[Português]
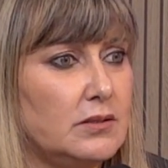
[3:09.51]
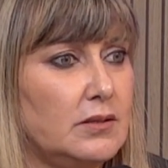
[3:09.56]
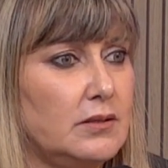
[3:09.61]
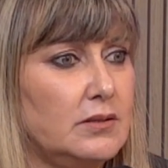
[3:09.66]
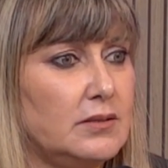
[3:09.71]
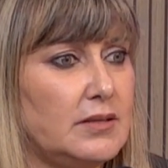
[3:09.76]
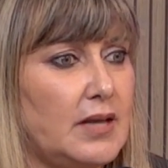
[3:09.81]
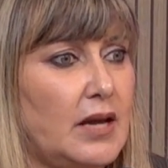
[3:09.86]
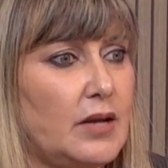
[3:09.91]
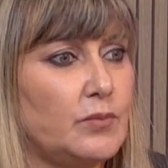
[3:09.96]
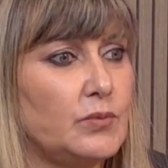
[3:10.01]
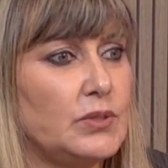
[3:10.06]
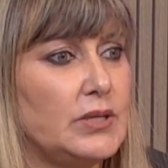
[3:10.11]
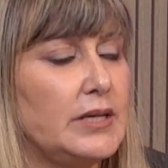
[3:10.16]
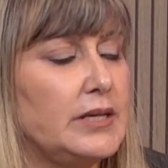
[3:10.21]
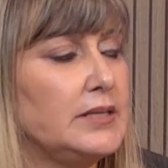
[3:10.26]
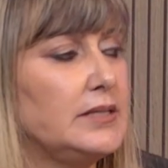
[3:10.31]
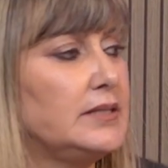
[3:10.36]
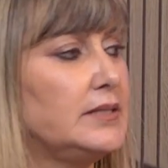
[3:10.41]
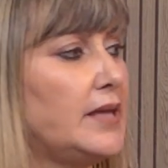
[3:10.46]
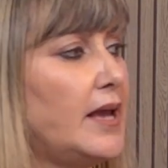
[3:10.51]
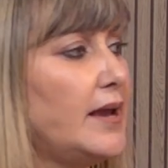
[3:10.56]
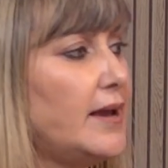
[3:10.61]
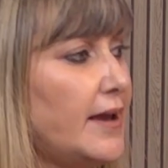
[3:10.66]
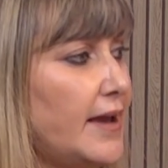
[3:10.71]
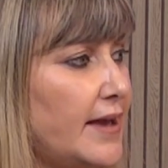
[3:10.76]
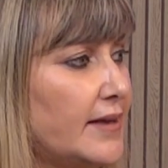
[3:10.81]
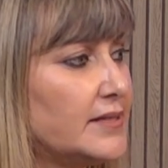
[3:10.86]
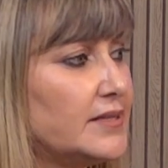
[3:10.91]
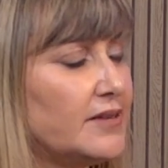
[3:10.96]
estarmos aí
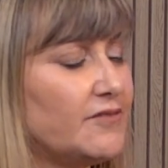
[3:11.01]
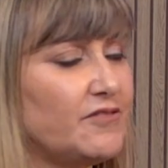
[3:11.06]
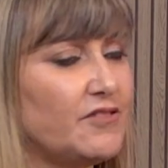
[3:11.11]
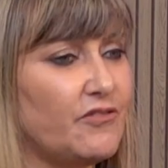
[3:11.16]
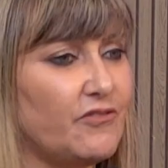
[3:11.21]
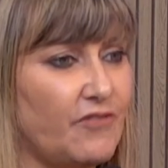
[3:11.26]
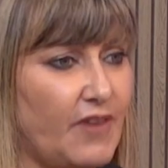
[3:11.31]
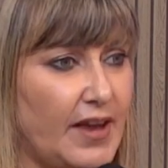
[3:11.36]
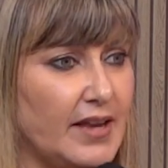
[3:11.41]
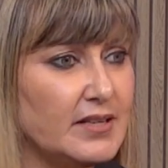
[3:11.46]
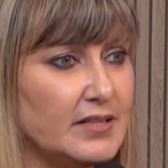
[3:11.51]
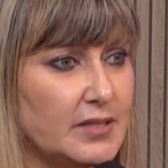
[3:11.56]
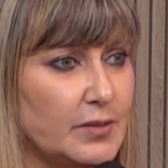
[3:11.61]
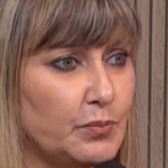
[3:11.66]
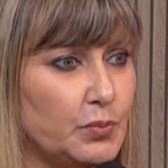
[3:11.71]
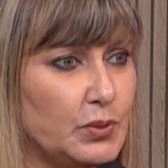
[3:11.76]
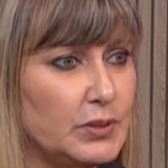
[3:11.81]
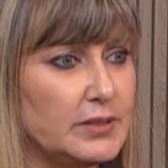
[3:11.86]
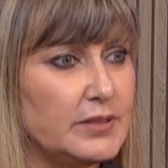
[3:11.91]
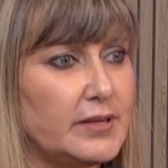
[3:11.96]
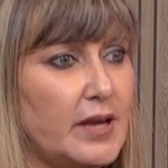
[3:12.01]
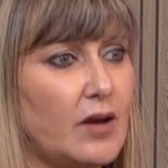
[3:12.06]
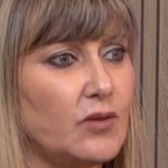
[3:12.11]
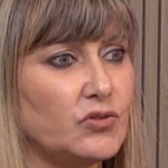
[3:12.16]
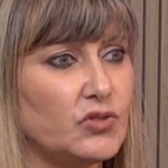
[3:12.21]
sem essa vivência policial,